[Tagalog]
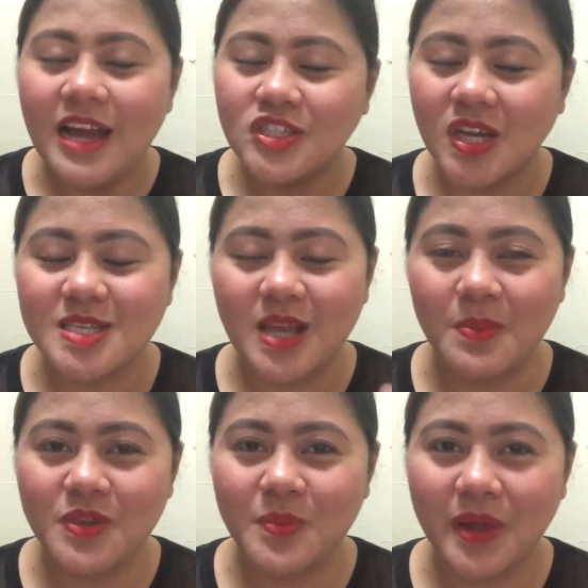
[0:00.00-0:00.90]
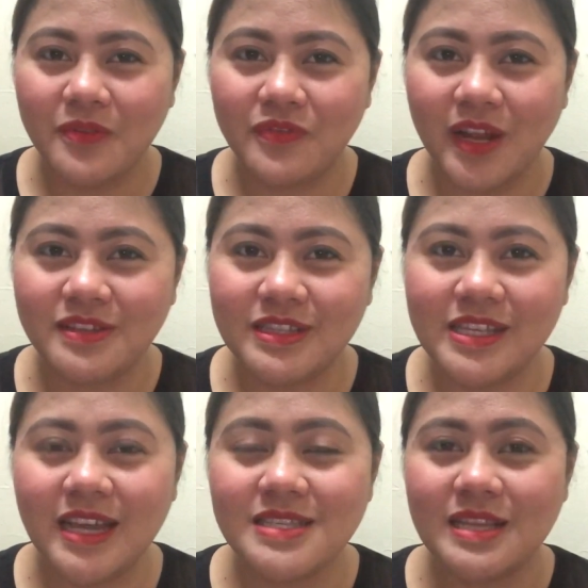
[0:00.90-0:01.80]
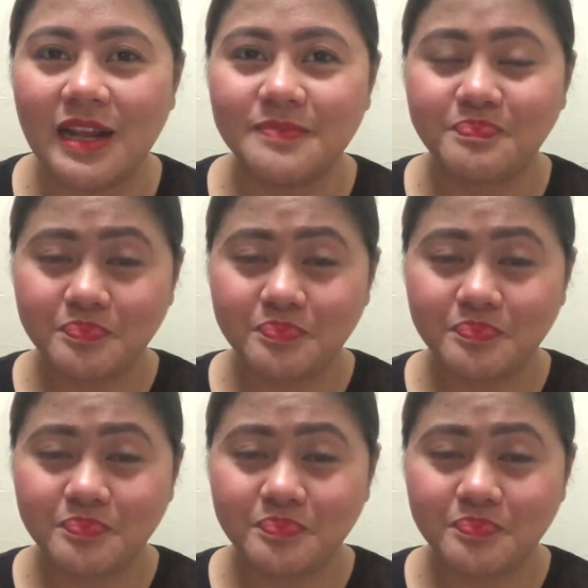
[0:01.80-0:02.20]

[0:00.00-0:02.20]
Tsaka kasama niya mga friend niya, sila